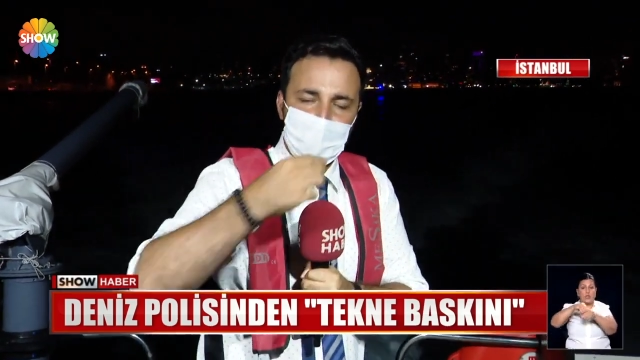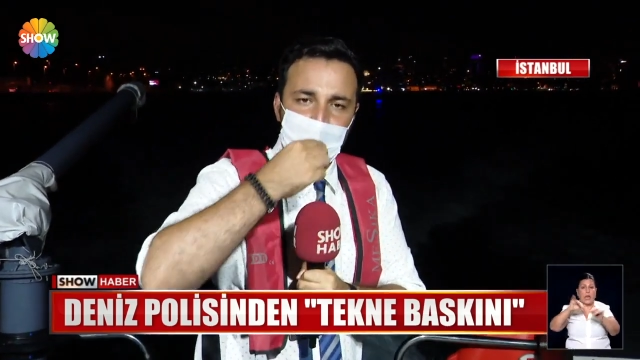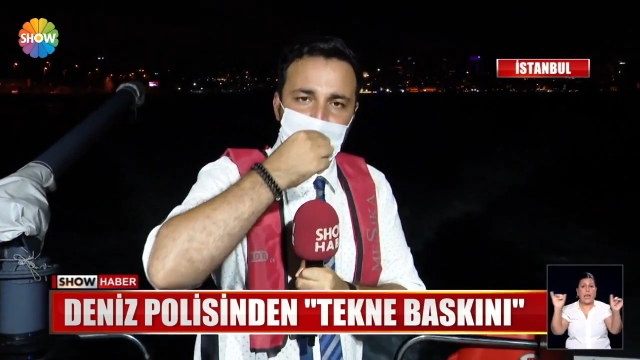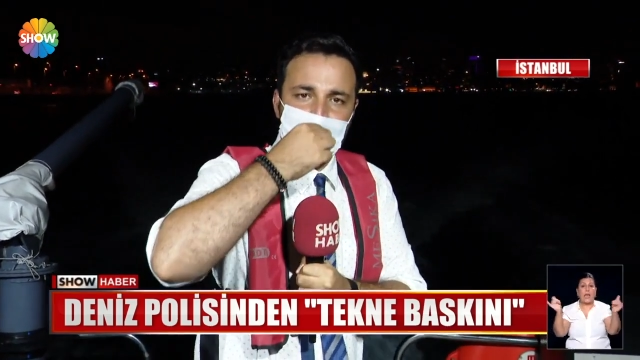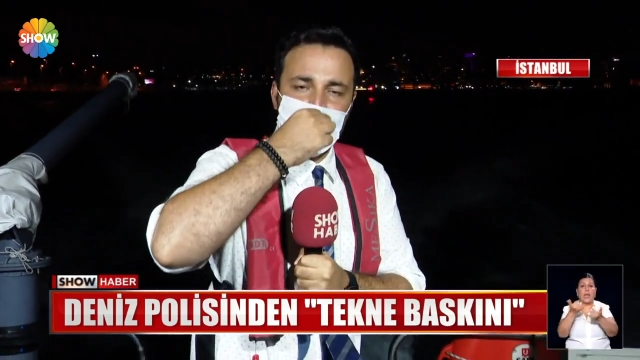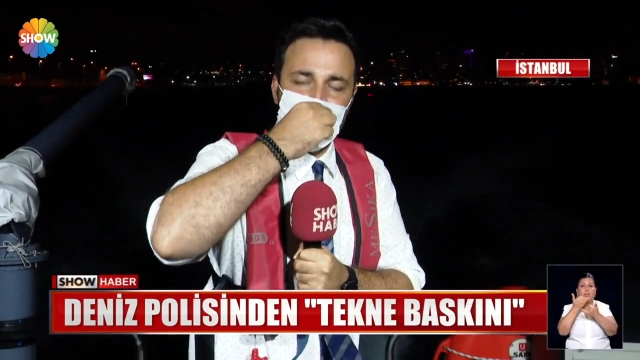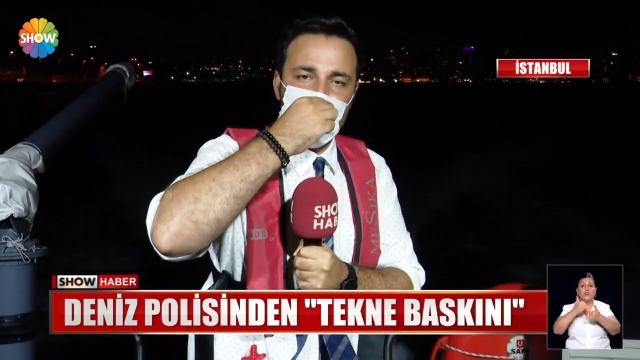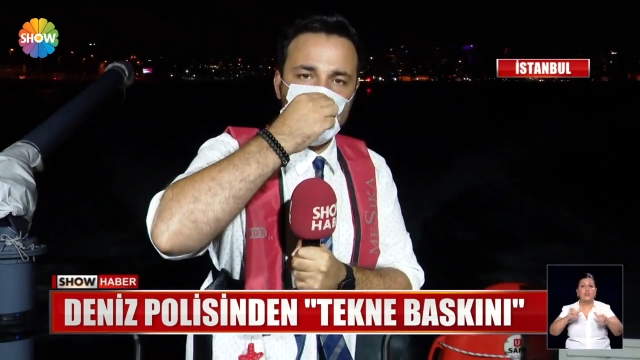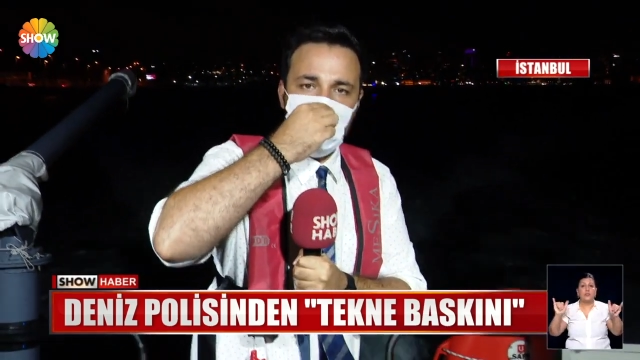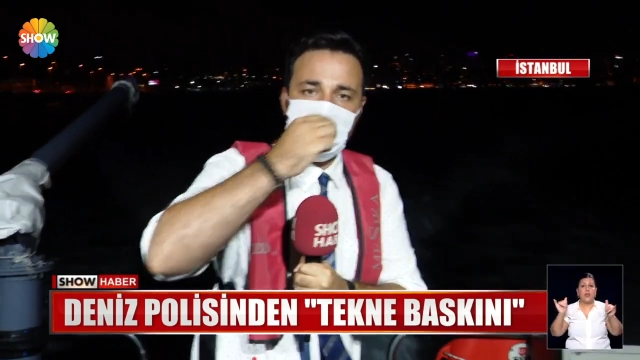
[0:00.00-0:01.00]

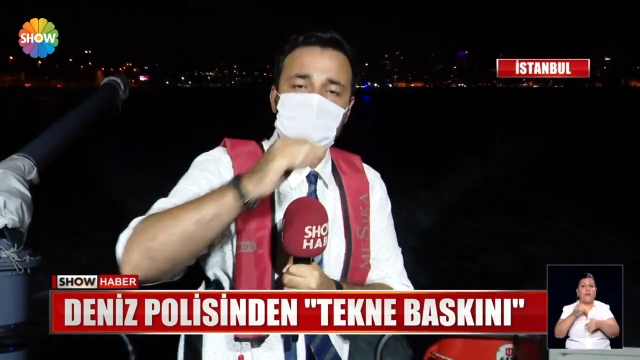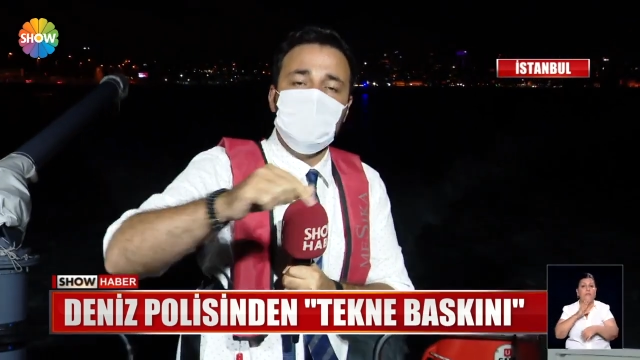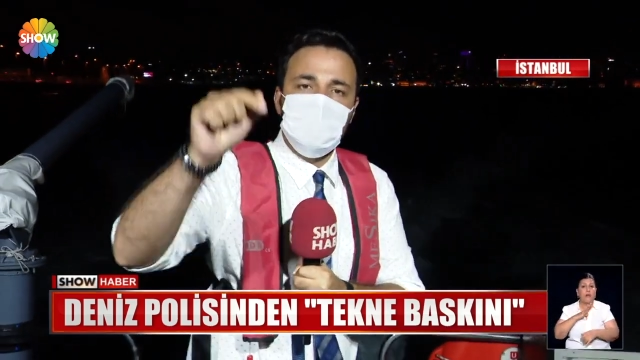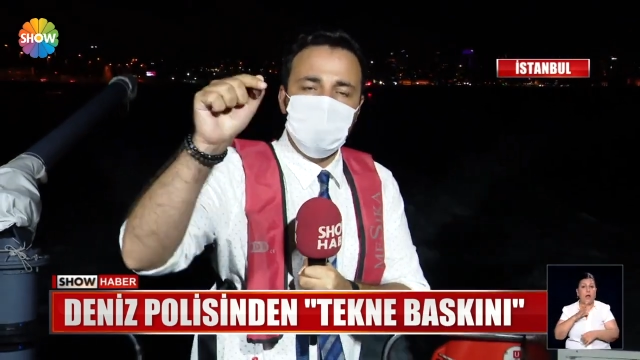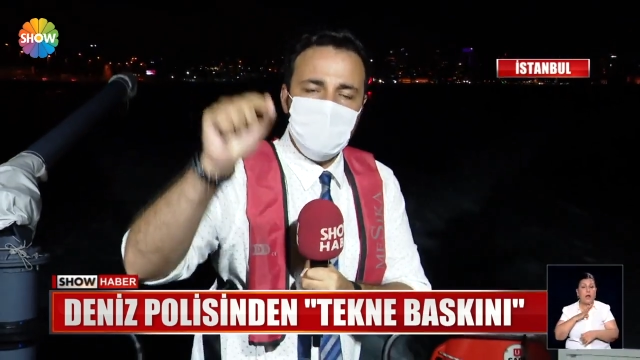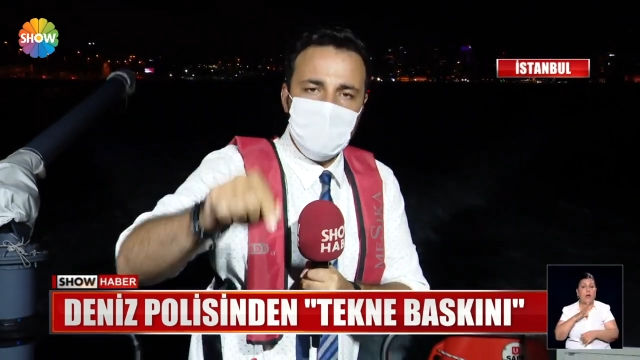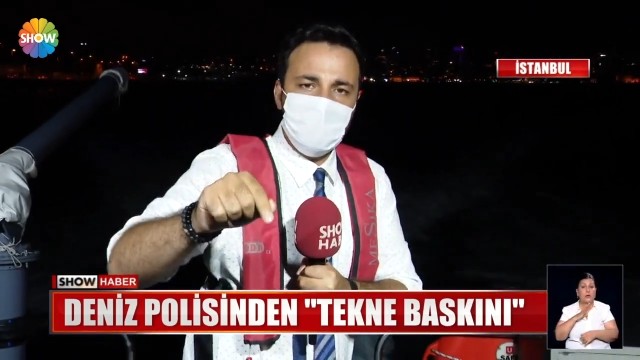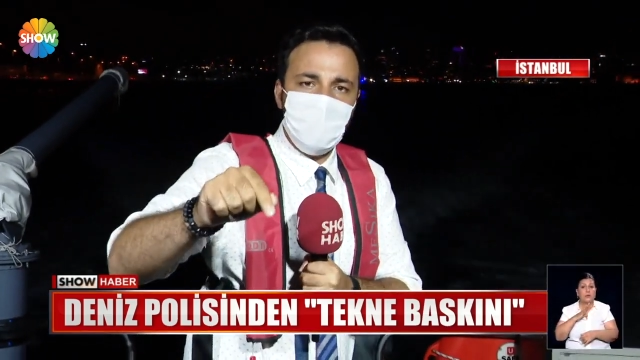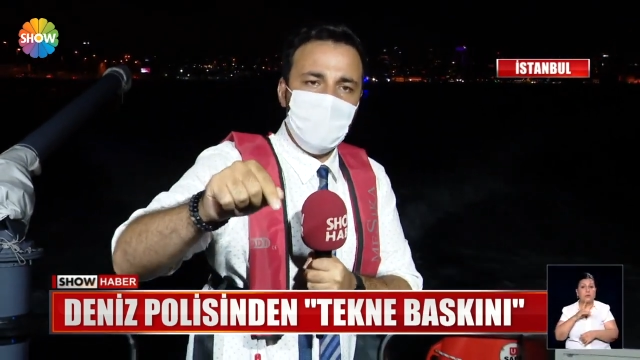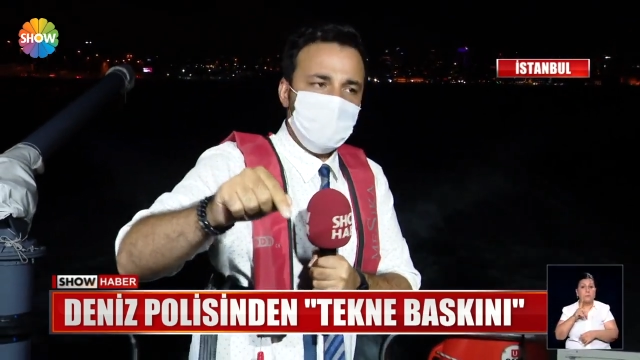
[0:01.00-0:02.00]
düzenlendiğine dair
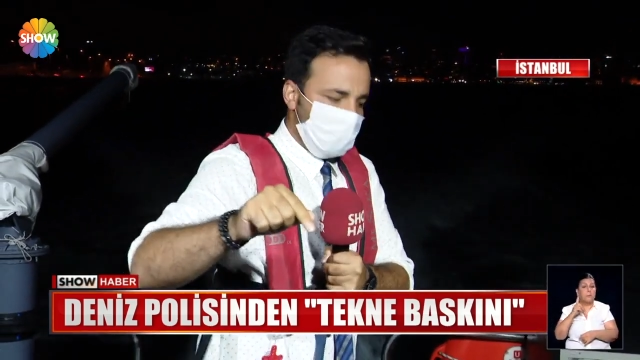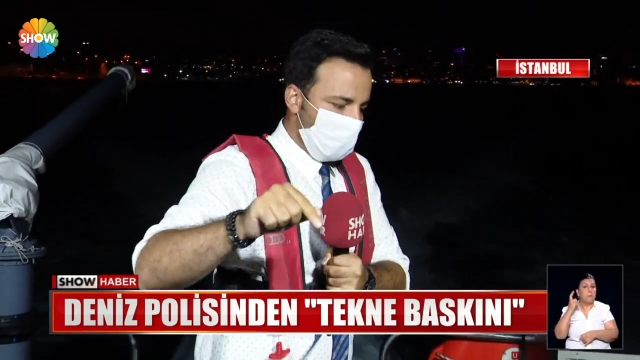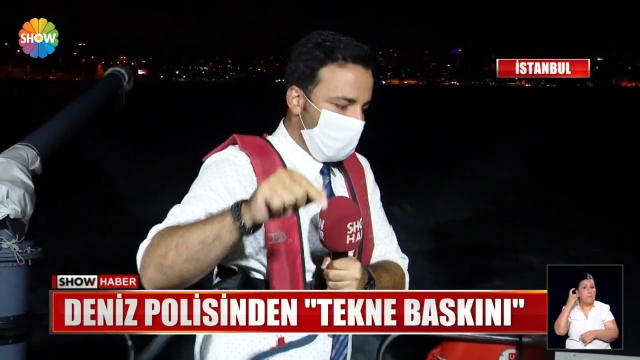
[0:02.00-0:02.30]
bilgi var.